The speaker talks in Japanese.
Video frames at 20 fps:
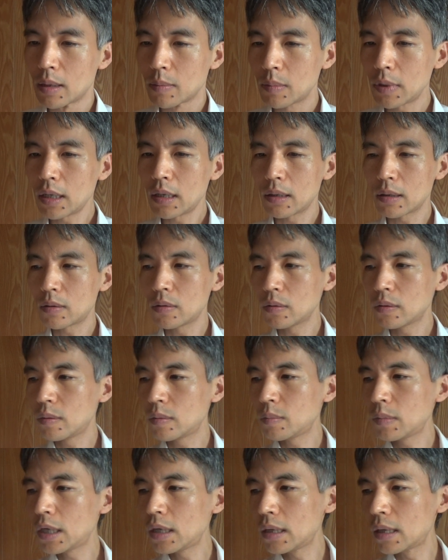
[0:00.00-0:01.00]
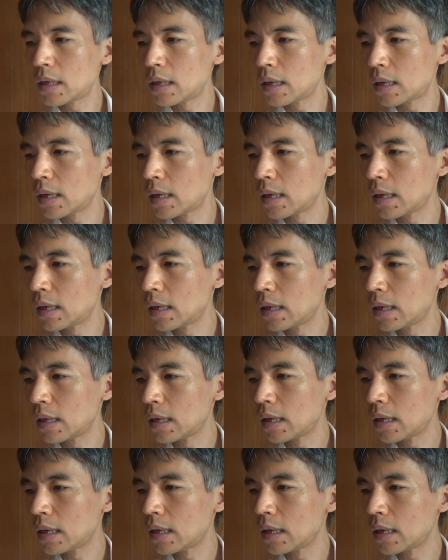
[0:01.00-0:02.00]
まあ、この、まあ
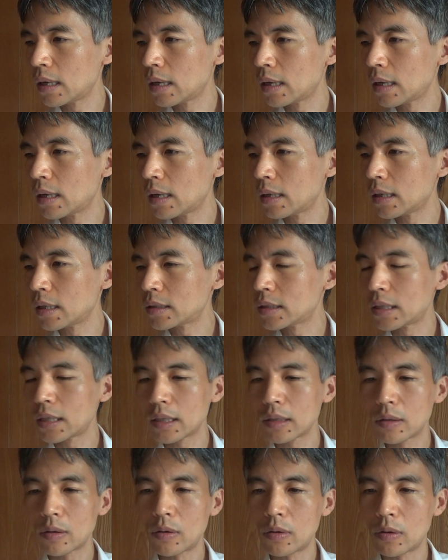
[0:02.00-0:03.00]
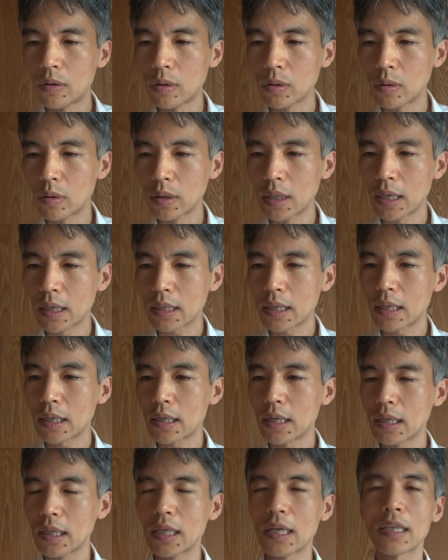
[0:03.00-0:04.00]
えー、一連の報道で明ら
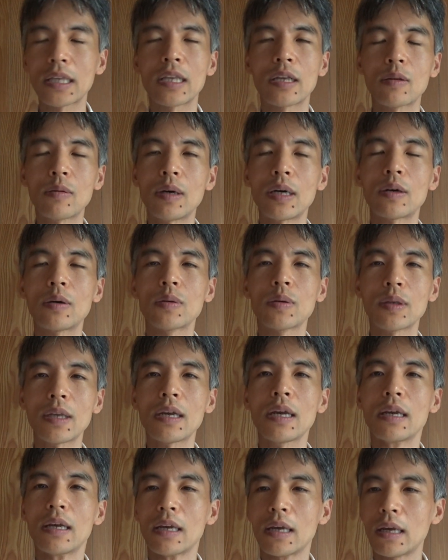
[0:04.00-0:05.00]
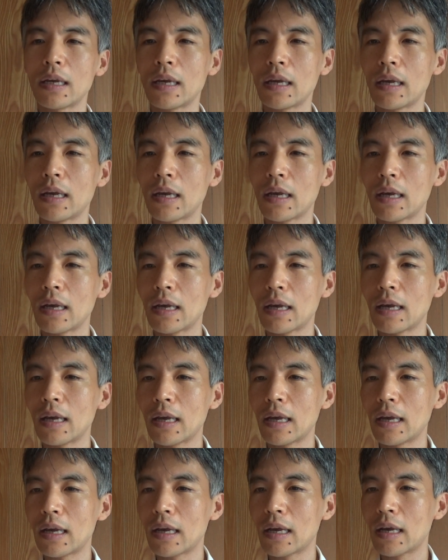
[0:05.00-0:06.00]
かになったのはこのね、
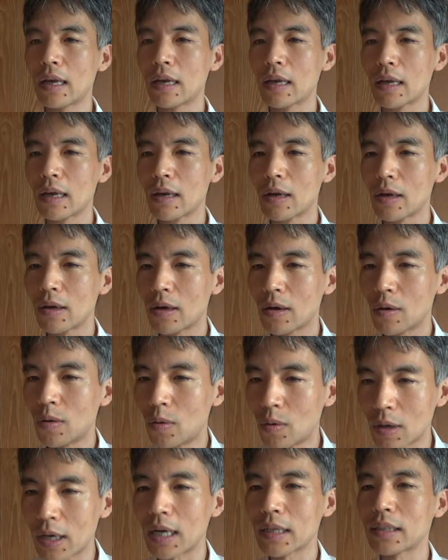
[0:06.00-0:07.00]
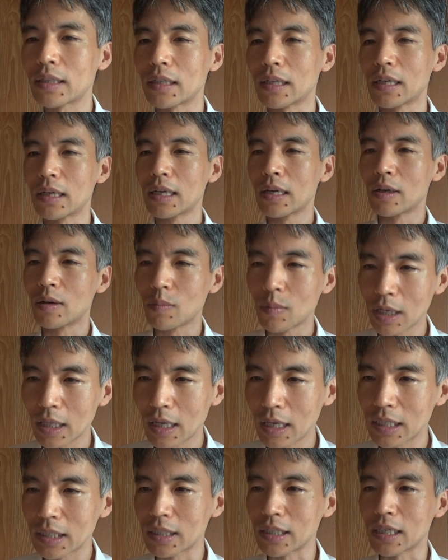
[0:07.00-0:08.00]
えー、大岡市梅
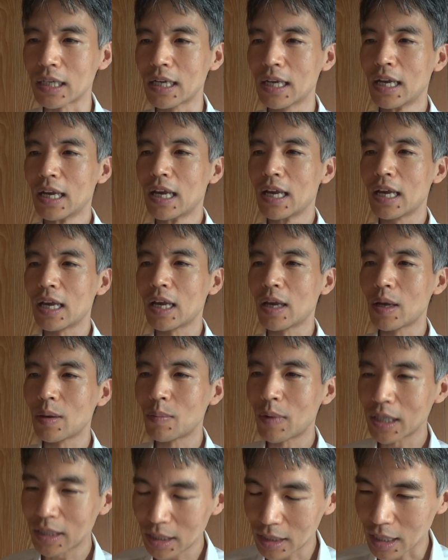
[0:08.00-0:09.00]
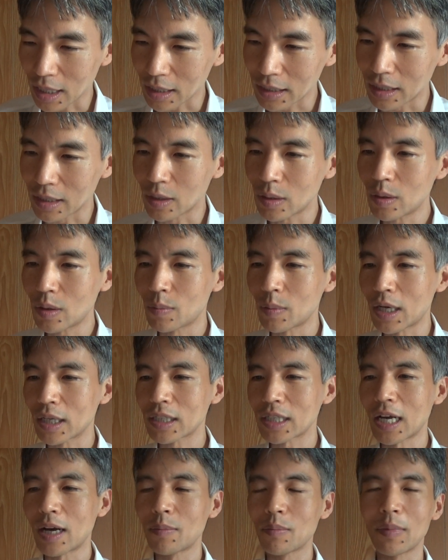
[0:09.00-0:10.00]
田市、えー、増田氏の、まあ、
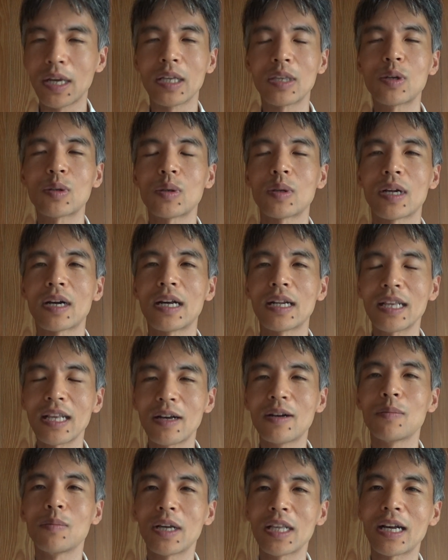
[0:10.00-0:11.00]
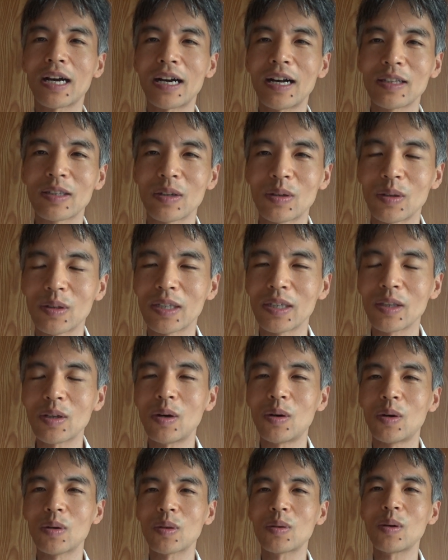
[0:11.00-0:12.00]
3名とそれからね梅田和子氏
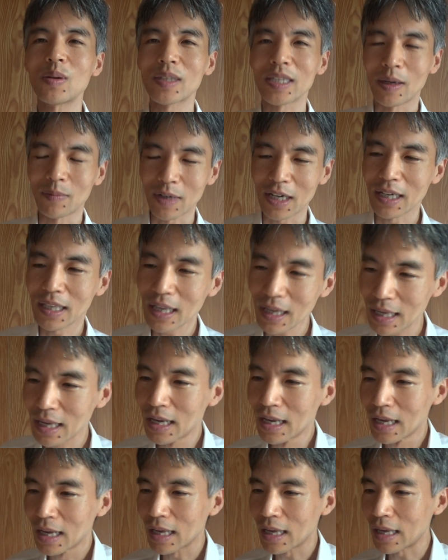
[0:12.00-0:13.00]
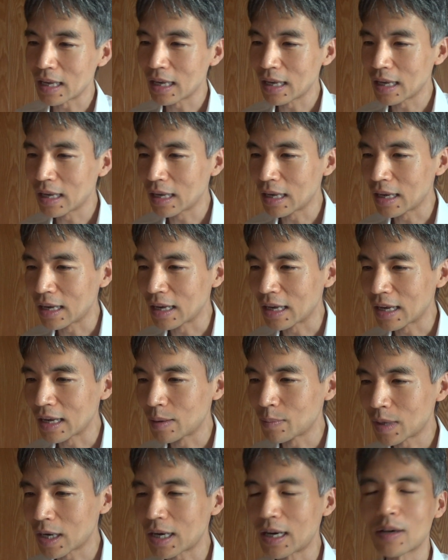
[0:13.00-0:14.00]
のお父様がね、
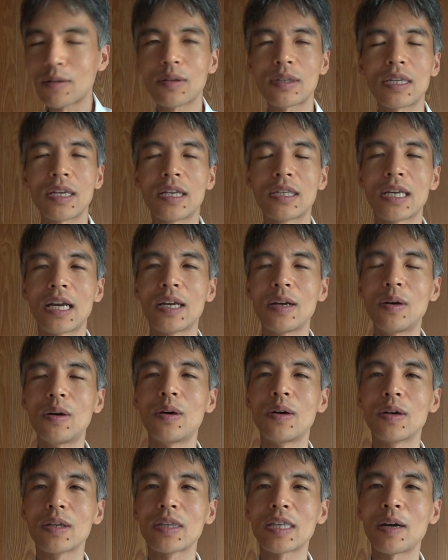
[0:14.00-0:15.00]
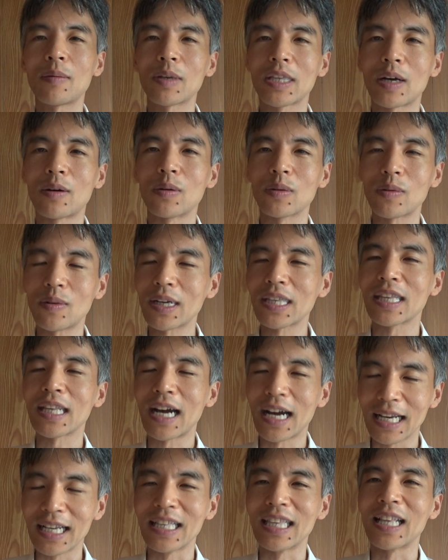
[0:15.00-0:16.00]
えーまあ、覚醒剤を食べたことは
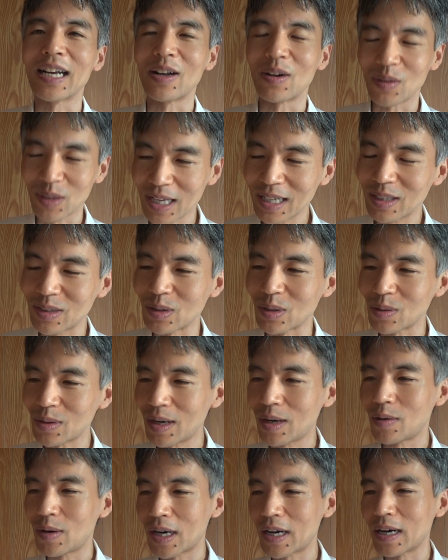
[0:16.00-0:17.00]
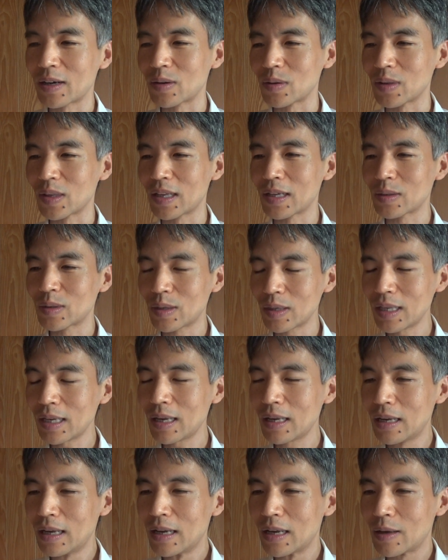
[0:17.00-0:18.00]
ないんだろうなっていうのは分かるんですよ
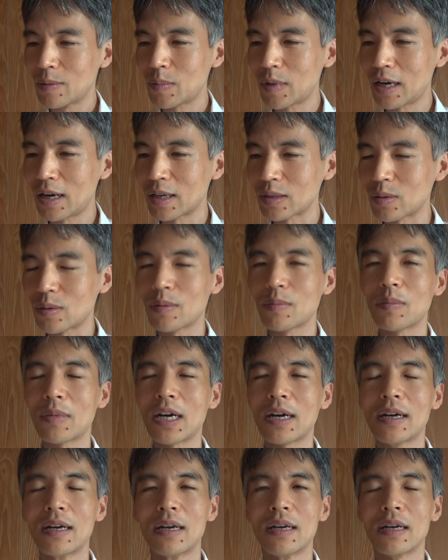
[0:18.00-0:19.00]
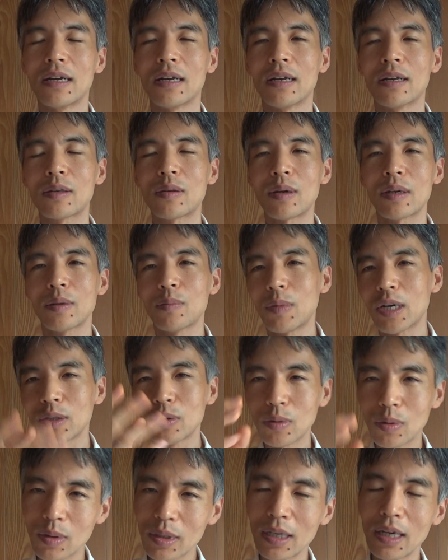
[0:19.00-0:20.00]
ね。まあそのまあそれはまあ
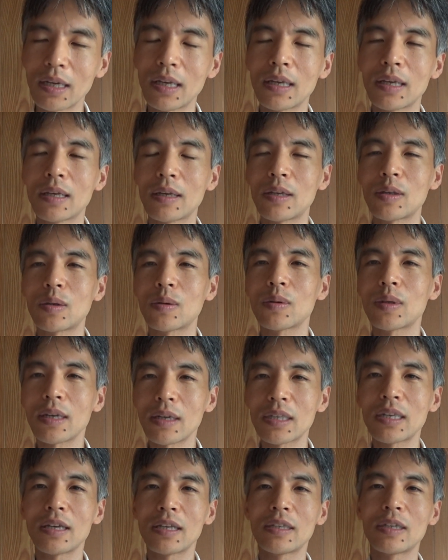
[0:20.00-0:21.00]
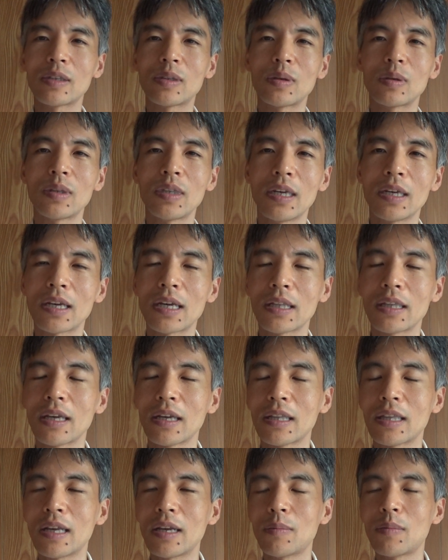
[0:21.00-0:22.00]
錠剤、そのね戦時中に生きて
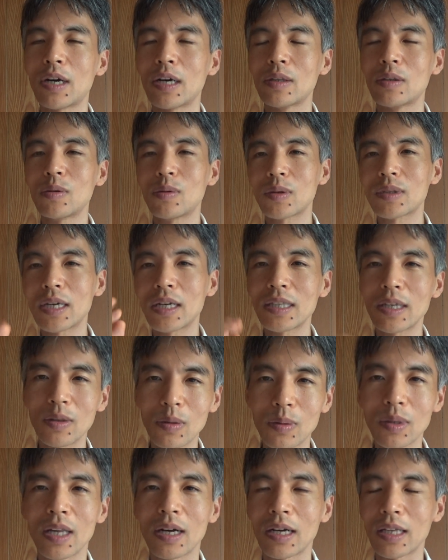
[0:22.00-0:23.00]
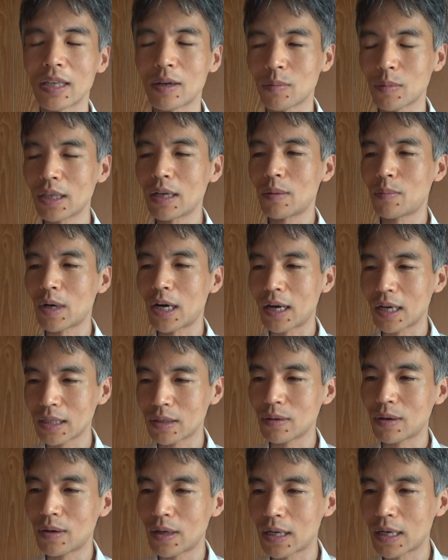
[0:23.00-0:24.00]
いて、まあ、錠剤で飲んだ方もね、まあ、
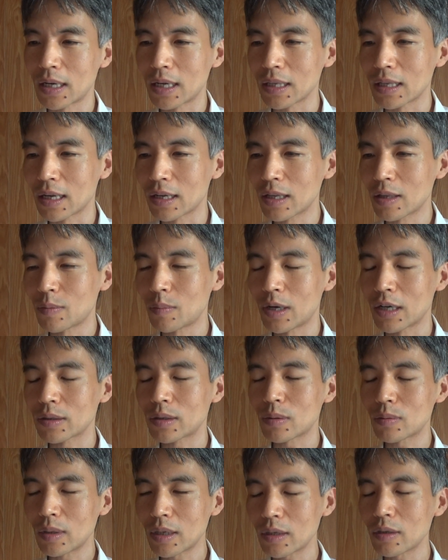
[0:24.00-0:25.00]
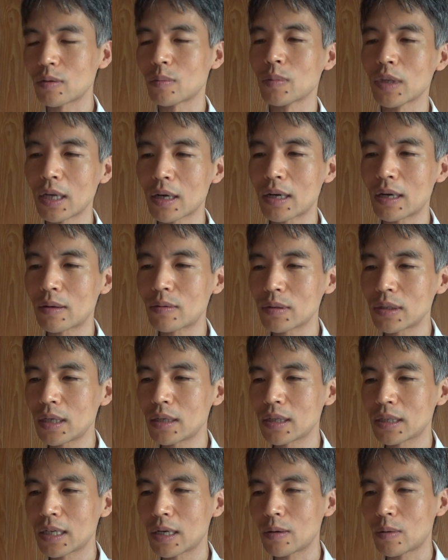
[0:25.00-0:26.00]
味は分からないけど、まあ、少なくともね覚
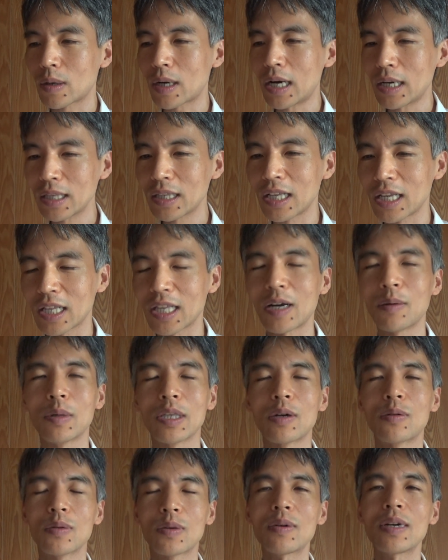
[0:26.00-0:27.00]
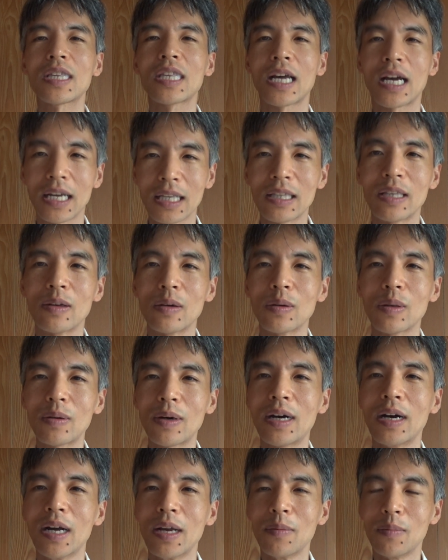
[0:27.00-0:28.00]
醒剤を噛んで食べたことはないっていうの
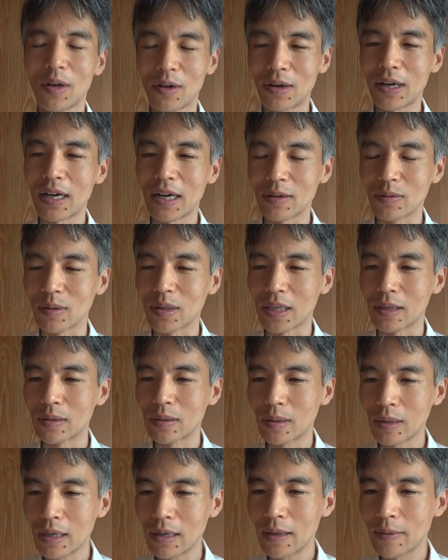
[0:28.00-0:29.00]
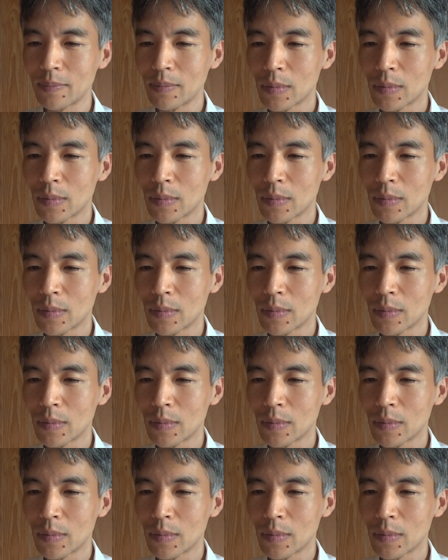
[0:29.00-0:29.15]
は、まあ、分かるんですよね。